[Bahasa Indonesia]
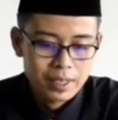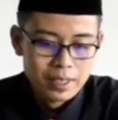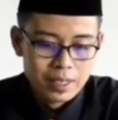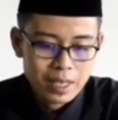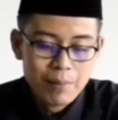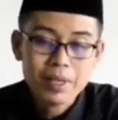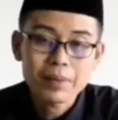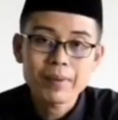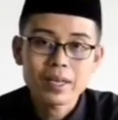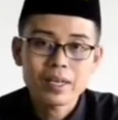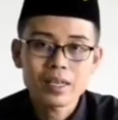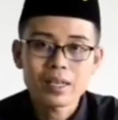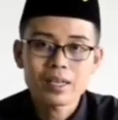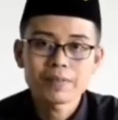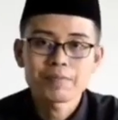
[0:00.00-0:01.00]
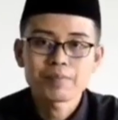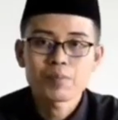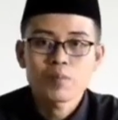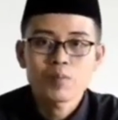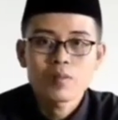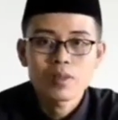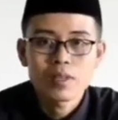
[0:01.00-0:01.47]
Selamat pagi
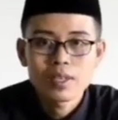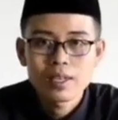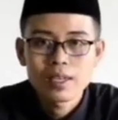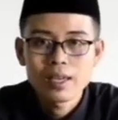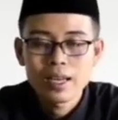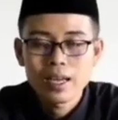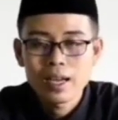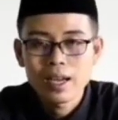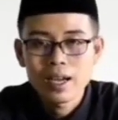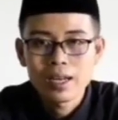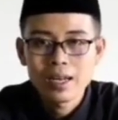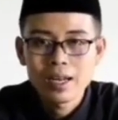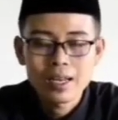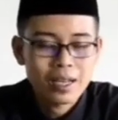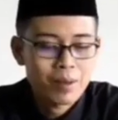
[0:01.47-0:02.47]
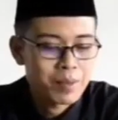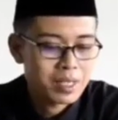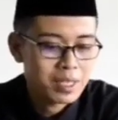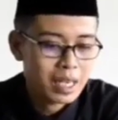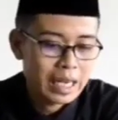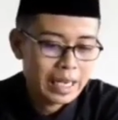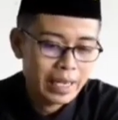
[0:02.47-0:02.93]
Anak-anak kami
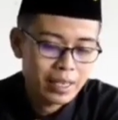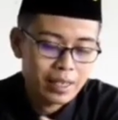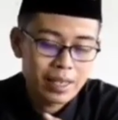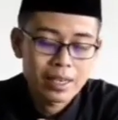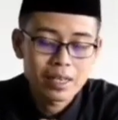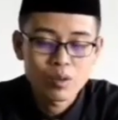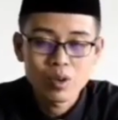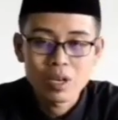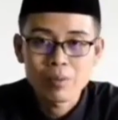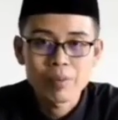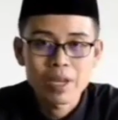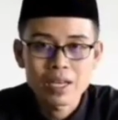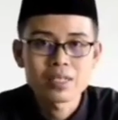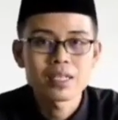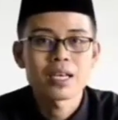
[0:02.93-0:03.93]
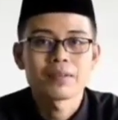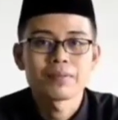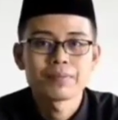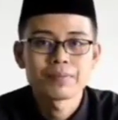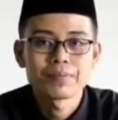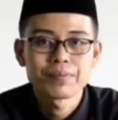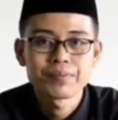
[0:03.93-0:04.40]
sekalian yang luar biasa
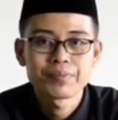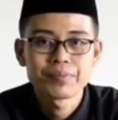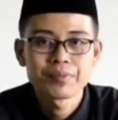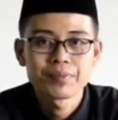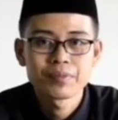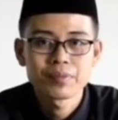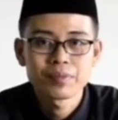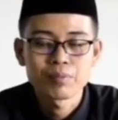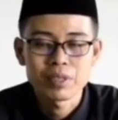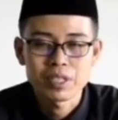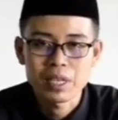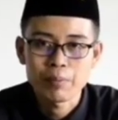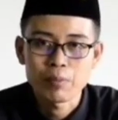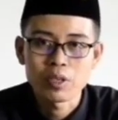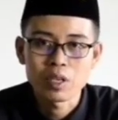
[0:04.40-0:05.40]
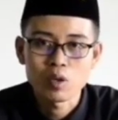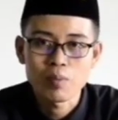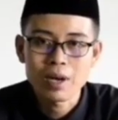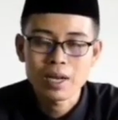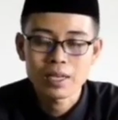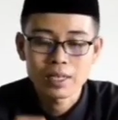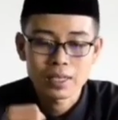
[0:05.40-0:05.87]
Meskipun di
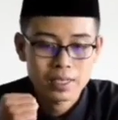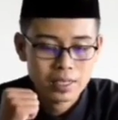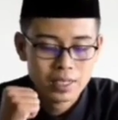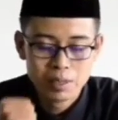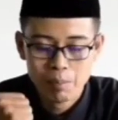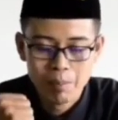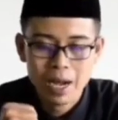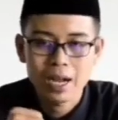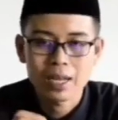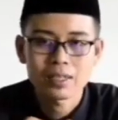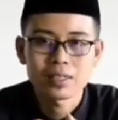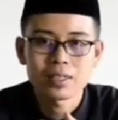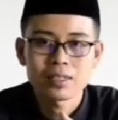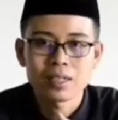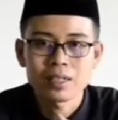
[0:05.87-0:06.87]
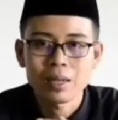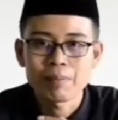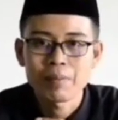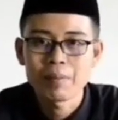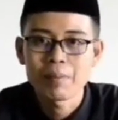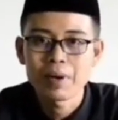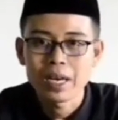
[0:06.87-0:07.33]
rumah semangat
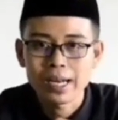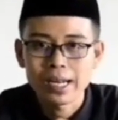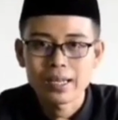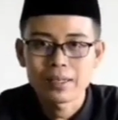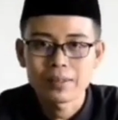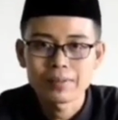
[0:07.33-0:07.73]
tetap membara